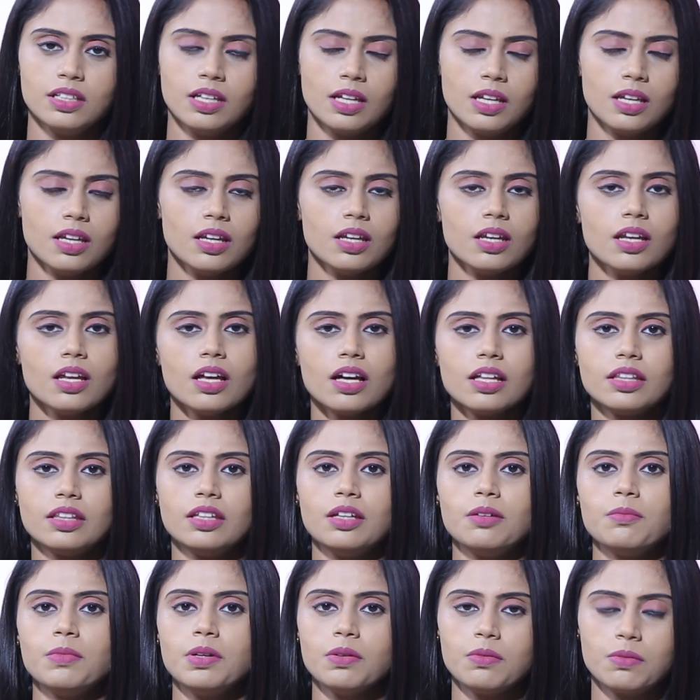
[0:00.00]

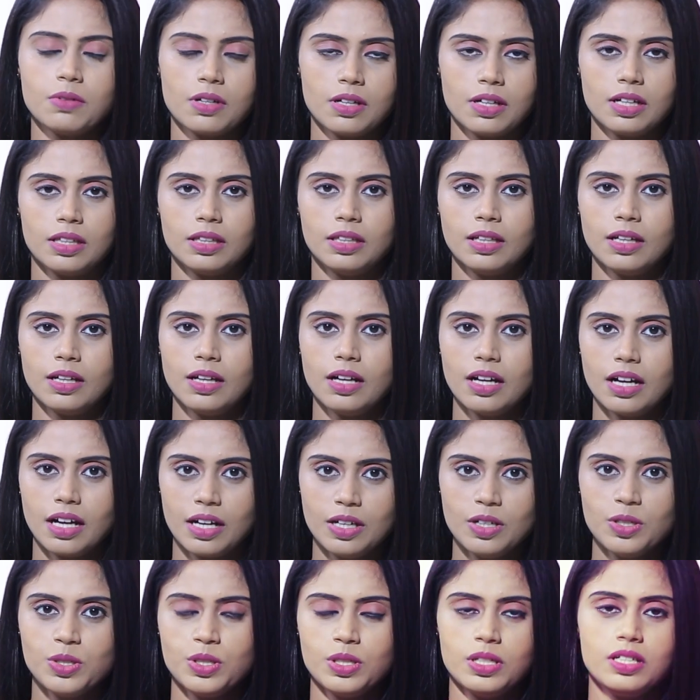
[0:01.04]
எல்லாத்தையுமே உலகத்தில்
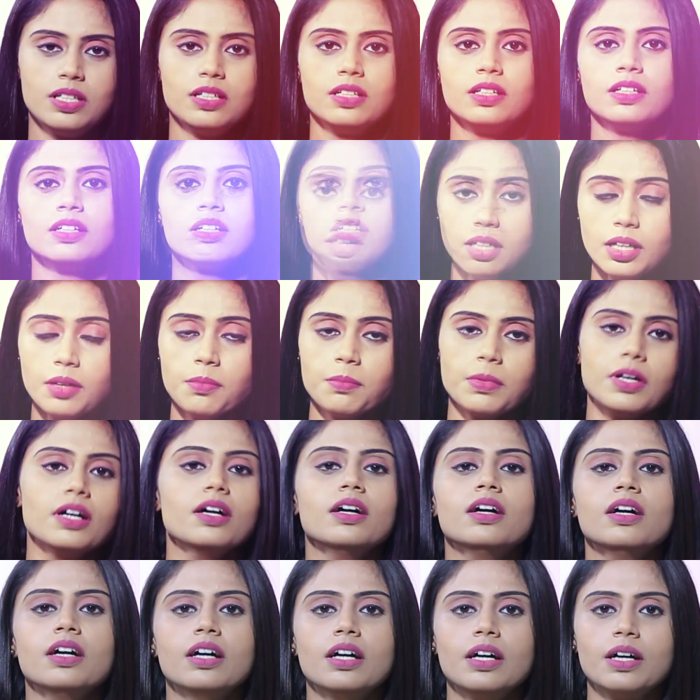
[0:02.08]
அழிச்சிட்டு திரும்ப
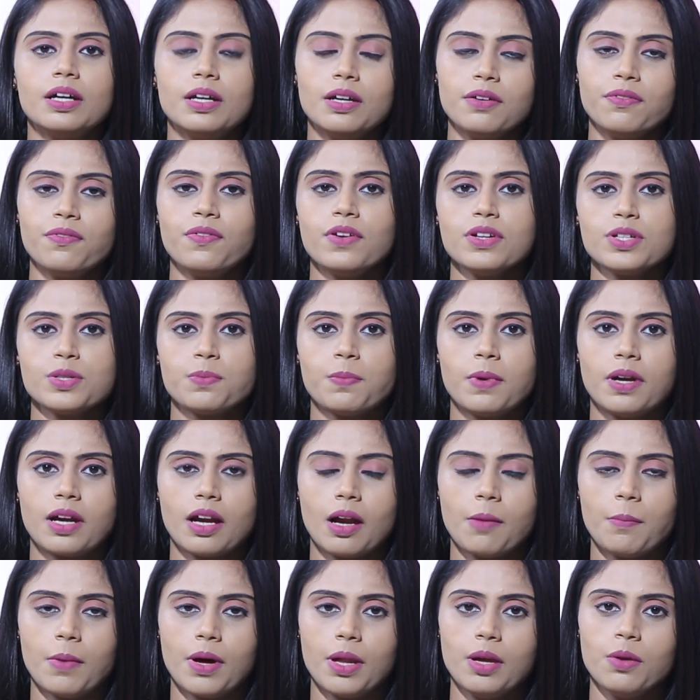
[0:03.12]
ரிஃப்ரெஷ்
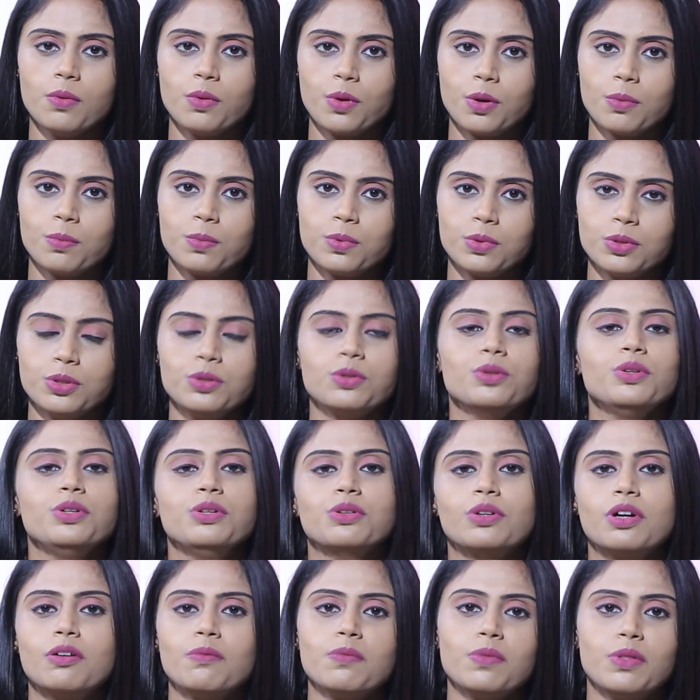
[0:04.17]
பண்ணுற மாதிரி ஒரு புது
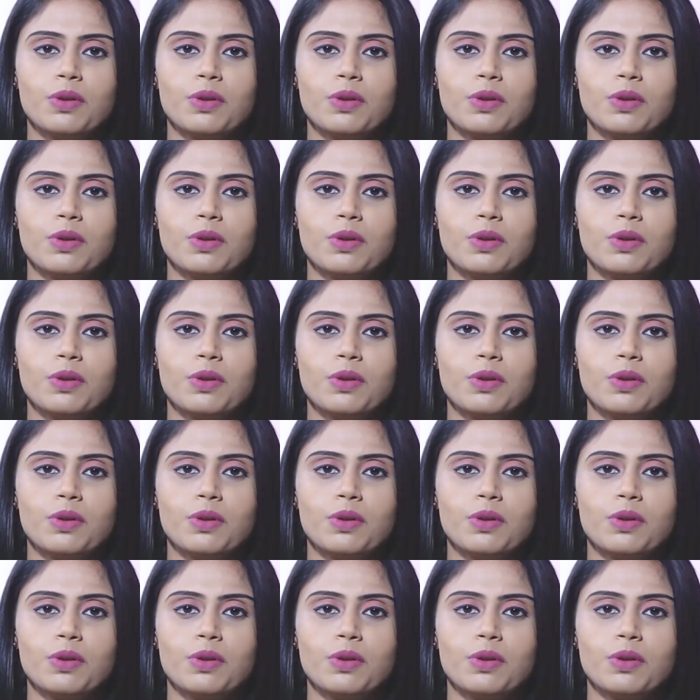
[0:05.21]
யுகம்